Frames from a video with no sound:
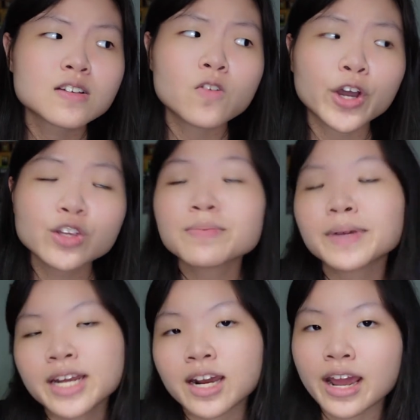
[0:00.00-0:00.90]
waktu itu
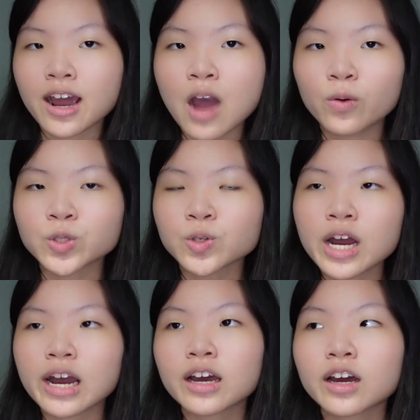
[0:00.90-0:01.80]
sempat ada yang nanya ke aku
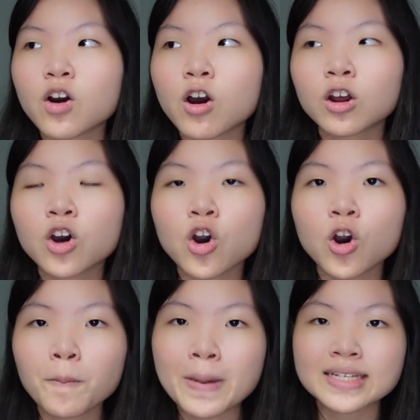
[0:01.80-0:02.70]
juga
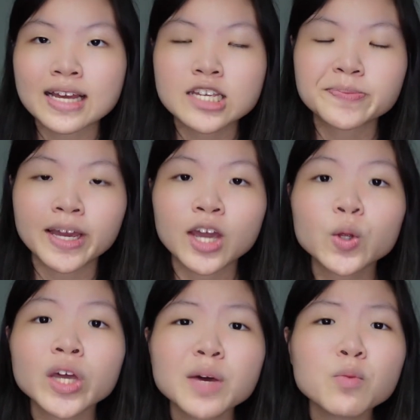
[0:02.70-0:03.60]
kalau pas lagi speaking
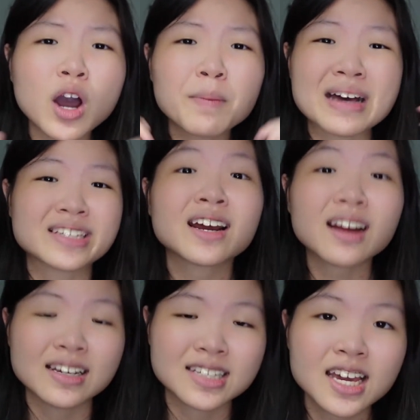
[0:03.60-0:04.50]
itu kita buka masker
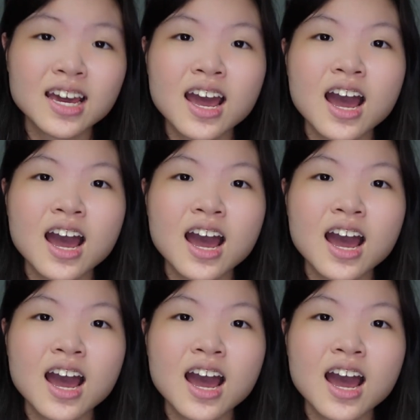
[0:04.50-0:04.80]
gak sih